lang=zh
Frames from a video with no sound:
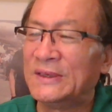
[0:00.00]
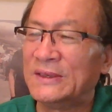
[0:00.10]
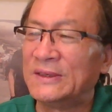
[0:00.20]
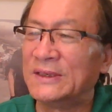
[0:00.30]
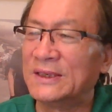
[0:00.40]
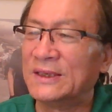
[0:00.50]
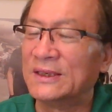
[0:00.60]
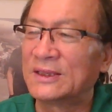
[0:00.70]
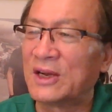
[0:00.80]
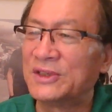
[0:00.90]
这
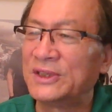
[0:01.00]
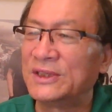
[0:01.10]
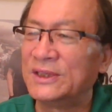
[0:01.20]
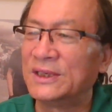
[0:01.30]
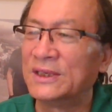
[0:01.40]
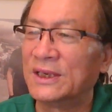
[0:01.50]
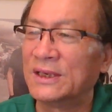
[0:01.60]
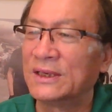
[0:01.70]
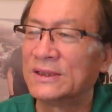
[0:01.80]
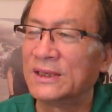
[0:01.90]
个当时这
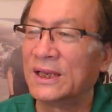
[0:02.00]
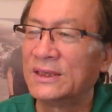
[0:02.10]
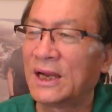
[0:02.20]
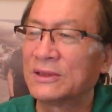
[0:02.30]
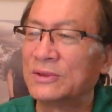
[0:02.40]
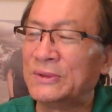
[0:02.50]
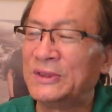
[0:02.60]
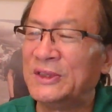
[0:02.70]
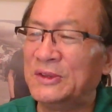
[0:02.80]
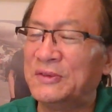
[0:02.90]
个在亚洲
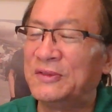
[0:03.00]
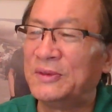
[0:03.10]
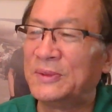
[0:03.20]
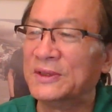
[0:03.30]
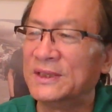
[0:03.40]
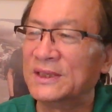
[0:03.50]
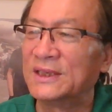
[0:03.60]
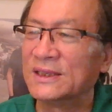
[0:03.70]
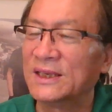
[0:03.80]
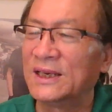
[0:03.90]
金融风暴的影
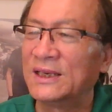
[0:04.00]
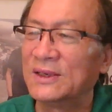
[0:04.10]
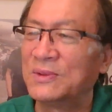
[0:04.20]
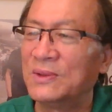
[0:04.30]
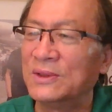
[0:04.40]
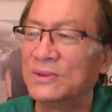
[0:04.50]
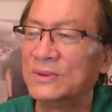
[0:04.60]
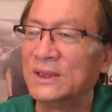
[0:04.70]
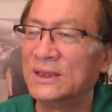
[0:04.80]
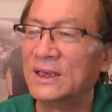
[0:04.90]
响下啊，广
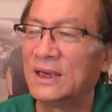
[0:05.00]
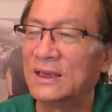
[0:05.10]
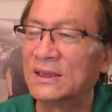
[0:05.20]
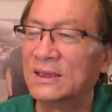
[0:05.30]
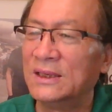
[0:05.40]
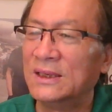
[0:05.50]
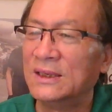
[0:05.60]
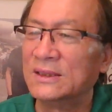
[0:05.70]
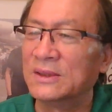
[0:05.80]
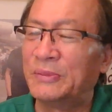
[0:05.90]
东的银行
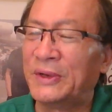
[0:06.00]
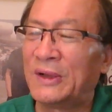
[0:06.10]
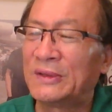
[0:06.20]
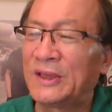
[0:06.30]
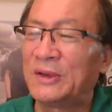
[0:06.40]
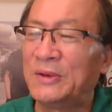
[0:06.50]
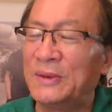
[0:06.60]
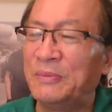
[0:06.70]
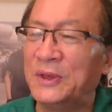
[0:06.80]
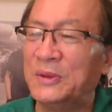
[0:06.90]
就不良贷款
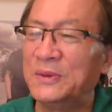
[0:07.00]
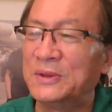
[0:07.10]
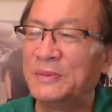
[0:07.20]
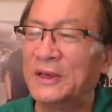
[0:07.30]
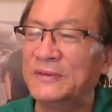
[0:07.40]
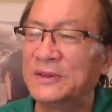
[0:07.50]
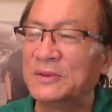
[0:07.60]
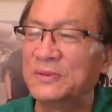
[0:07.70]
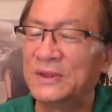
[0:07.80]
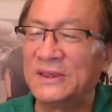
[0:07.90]
比率是百分之
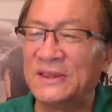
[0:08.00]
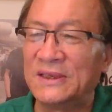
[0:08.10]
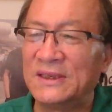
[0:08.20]
五十，